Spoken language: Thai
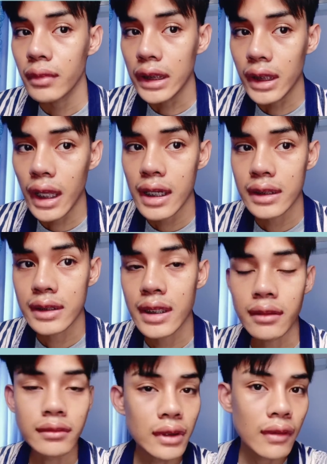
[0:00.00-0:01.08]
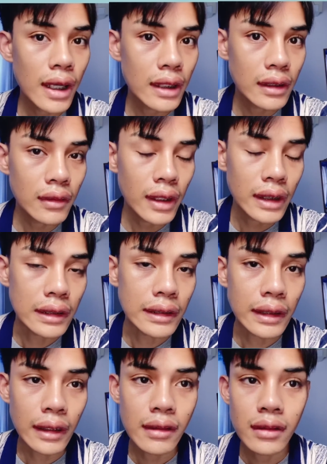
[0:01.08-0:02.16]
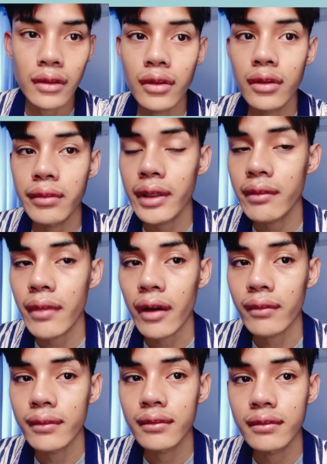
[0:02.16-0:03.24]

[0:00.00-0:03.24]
ไม่ต่างจากเมื่อวานเท่าไหร่เลยนะดูเป็นแบบ